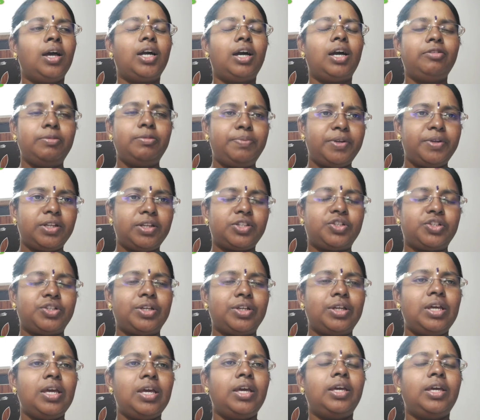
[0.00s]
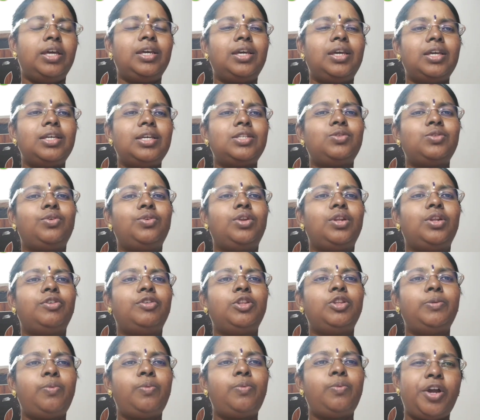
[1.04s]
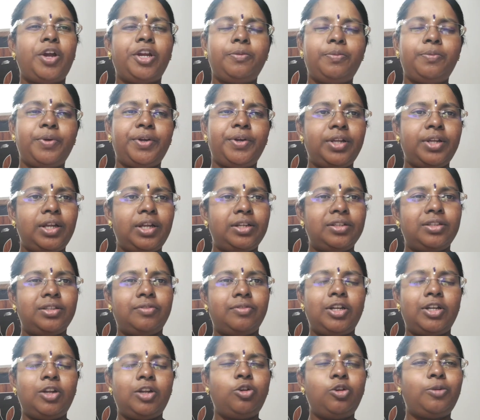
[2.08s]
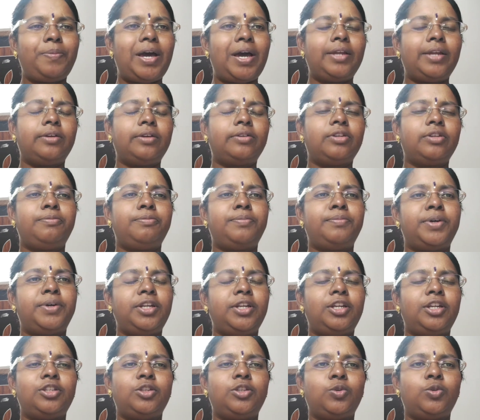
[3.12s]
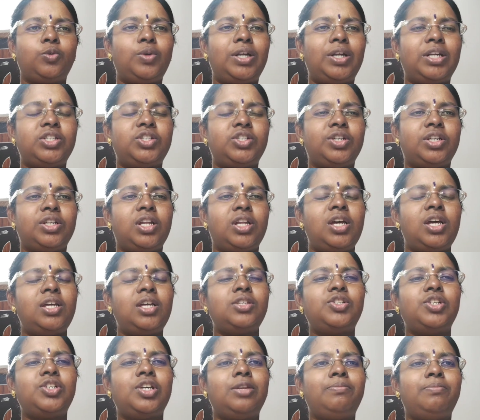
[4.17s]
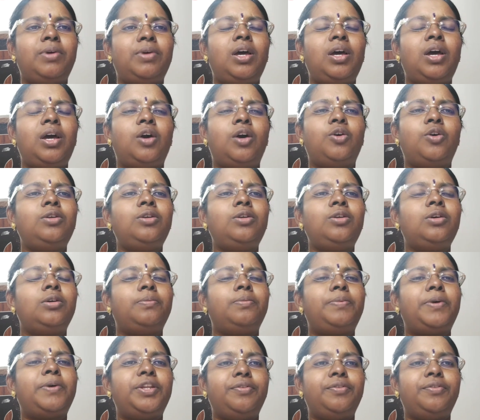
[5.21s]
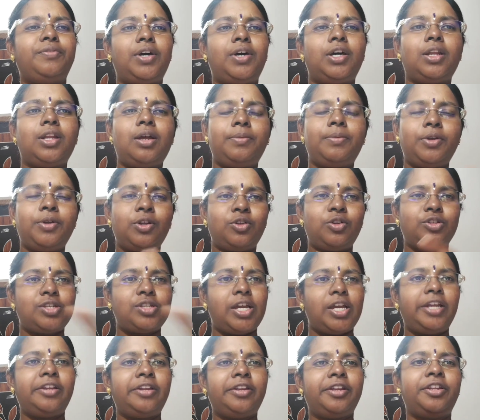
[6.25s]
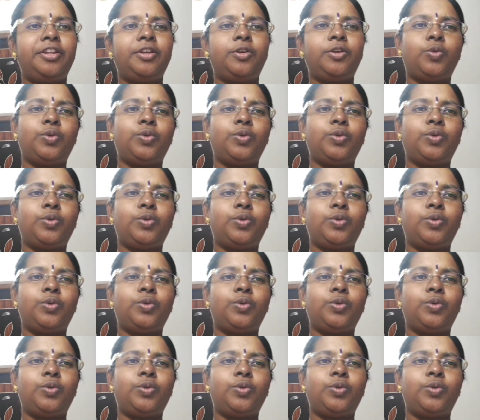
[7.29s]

கவி பரீட்சை இன்கேஸ் உங்களுக்கு வந்து பாயிண்ட் பாயிண்ட்டாக எழுத வேண்டாம் ஒரு பேராகிராஃப் மாதிரி எழுதணும்னு நினச்சிங்கன்னா ஜென்ம அவர் பரிவார் அப்படின்னு ஒரு சைடு ஹெட்டிங்